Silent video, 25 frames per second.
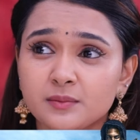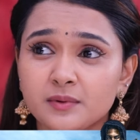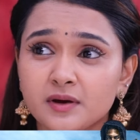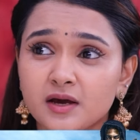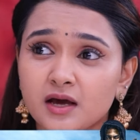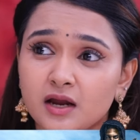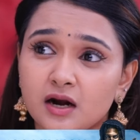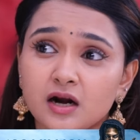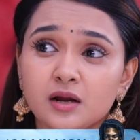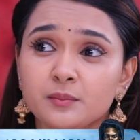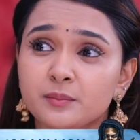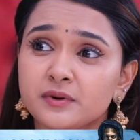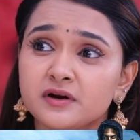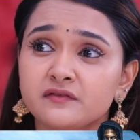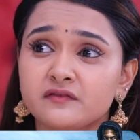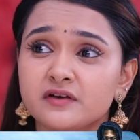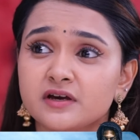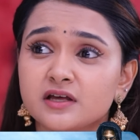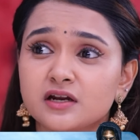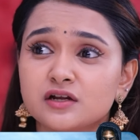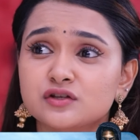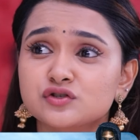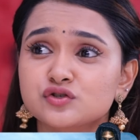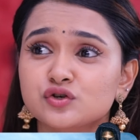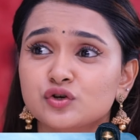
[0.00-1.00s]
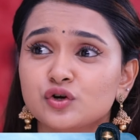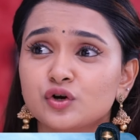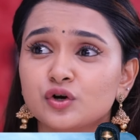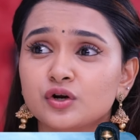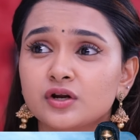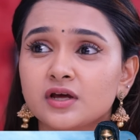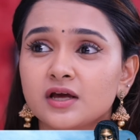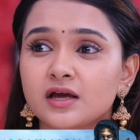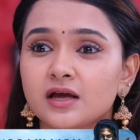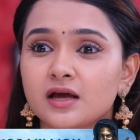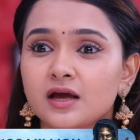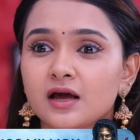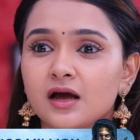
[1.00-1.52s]
சீக்கிரமே கல்யாணம் பண்ணி வைக்கிறேன்னு
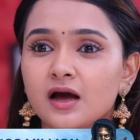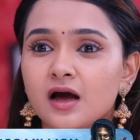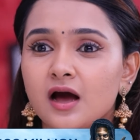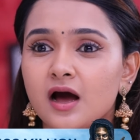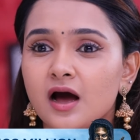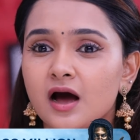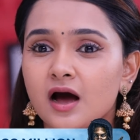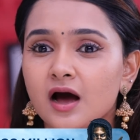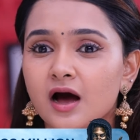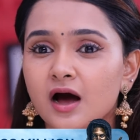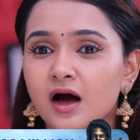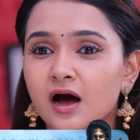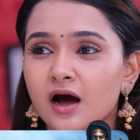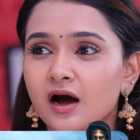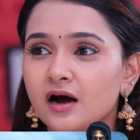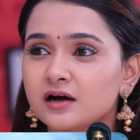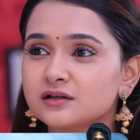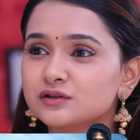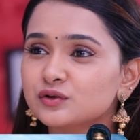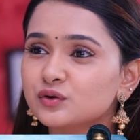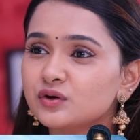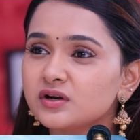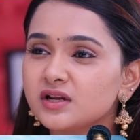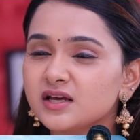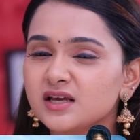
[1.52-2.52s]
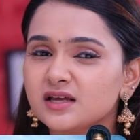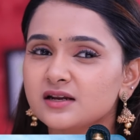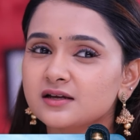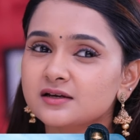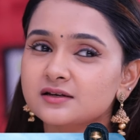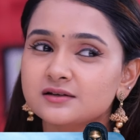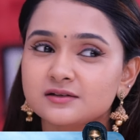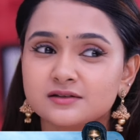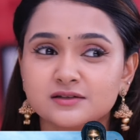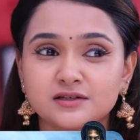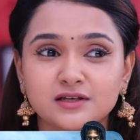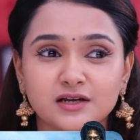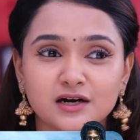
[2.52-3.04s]
சொன்னதும் அதுக்குள்ள
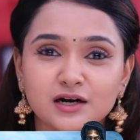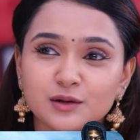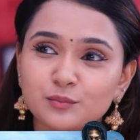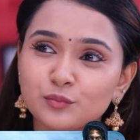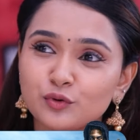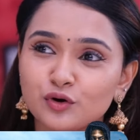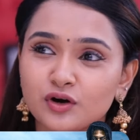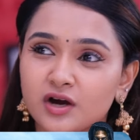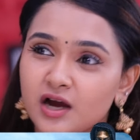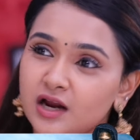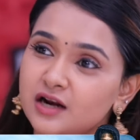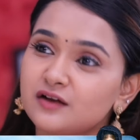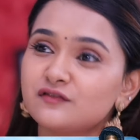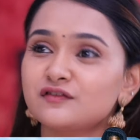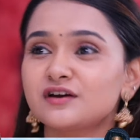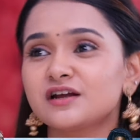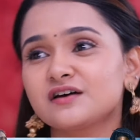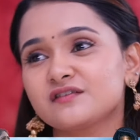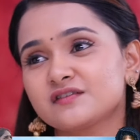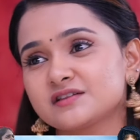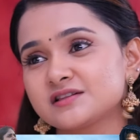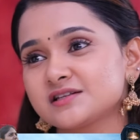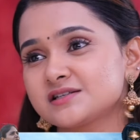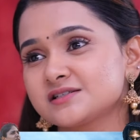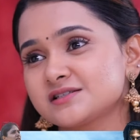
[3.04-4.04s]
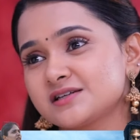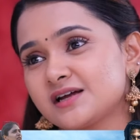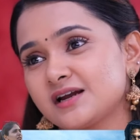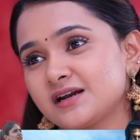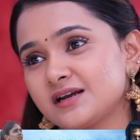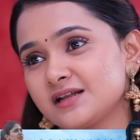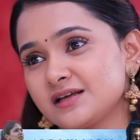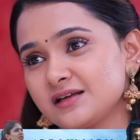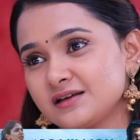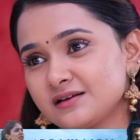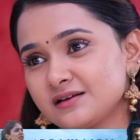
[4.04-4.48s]
எனக்கு என்னென்னமோ கனவெல்லாம் வந்துருச்சு